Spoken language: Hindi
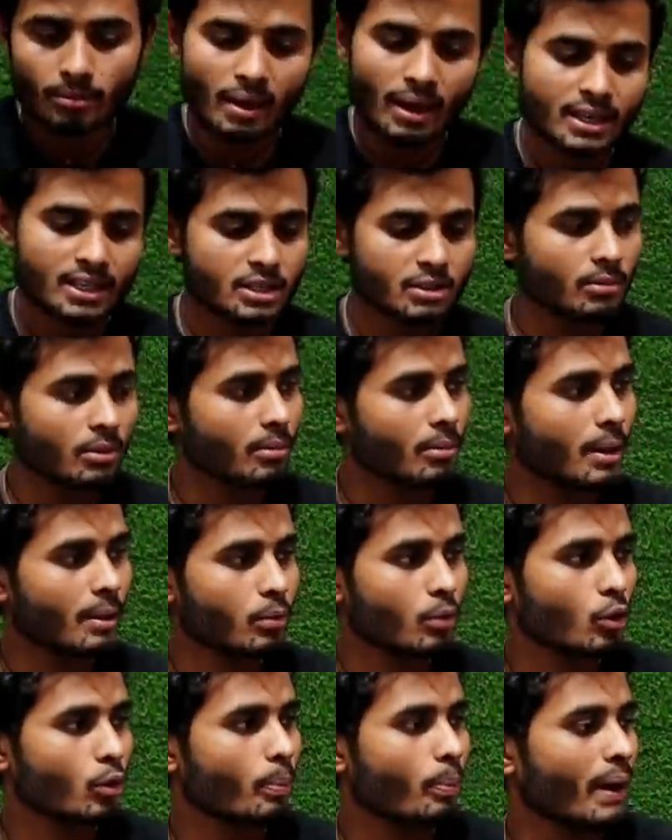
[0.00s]
मैक्सिमम
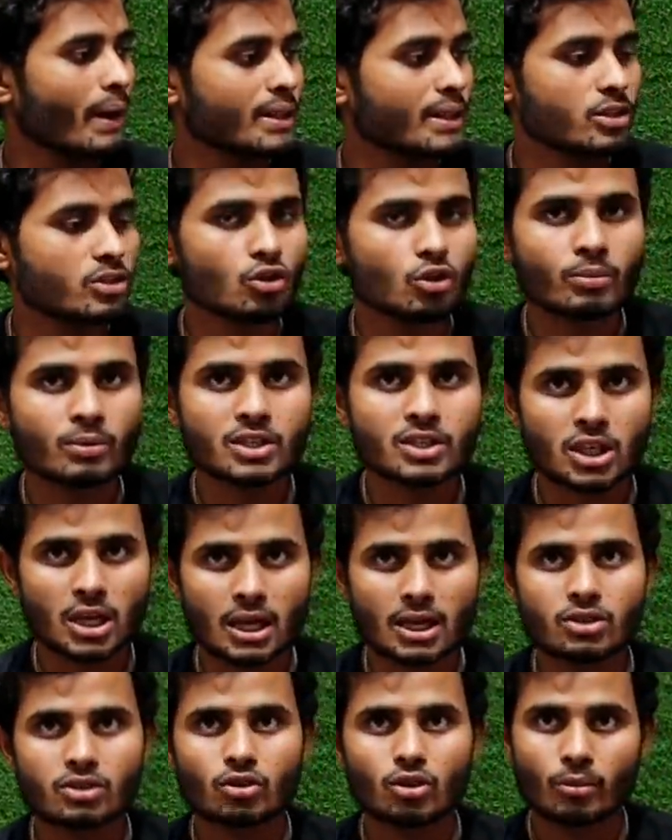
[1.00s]
आपको पैंतीस रूपए
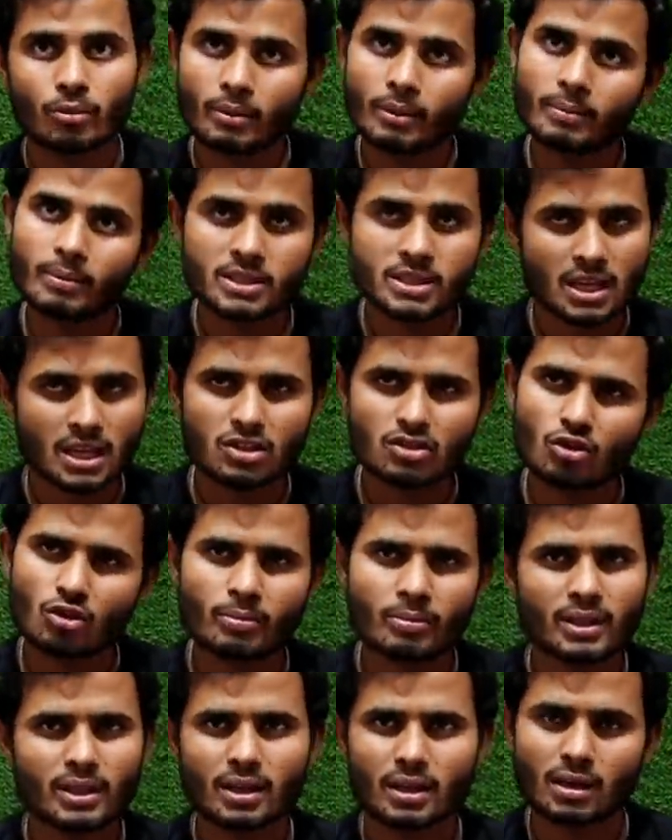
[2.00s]
चालीस रूपए पचास
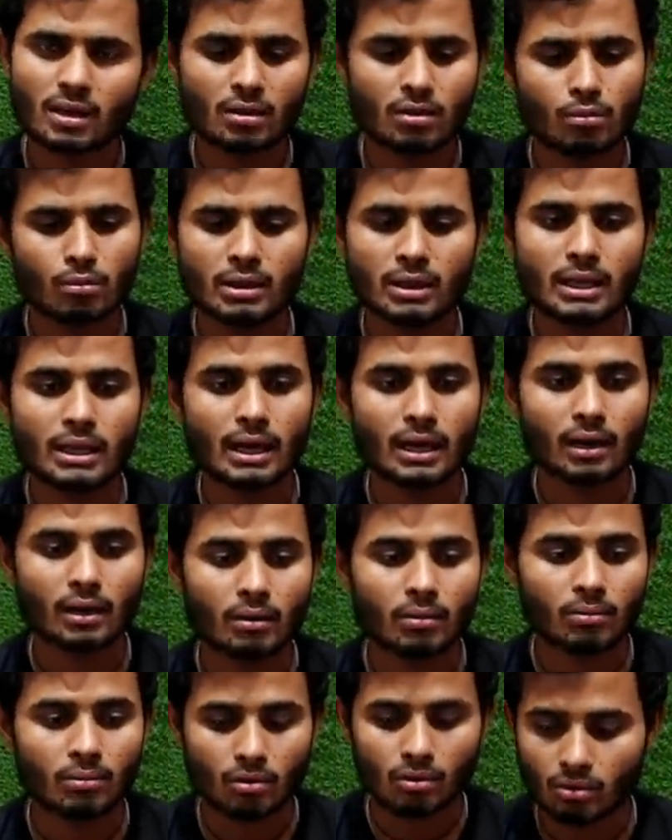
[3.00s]
रुपए तक का मिल
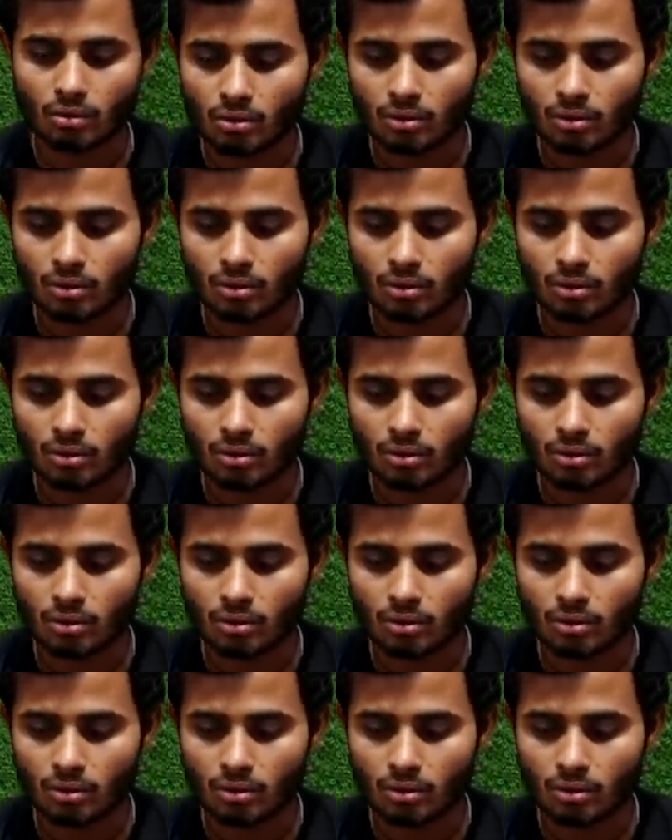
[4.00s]
जाएगा डेढ़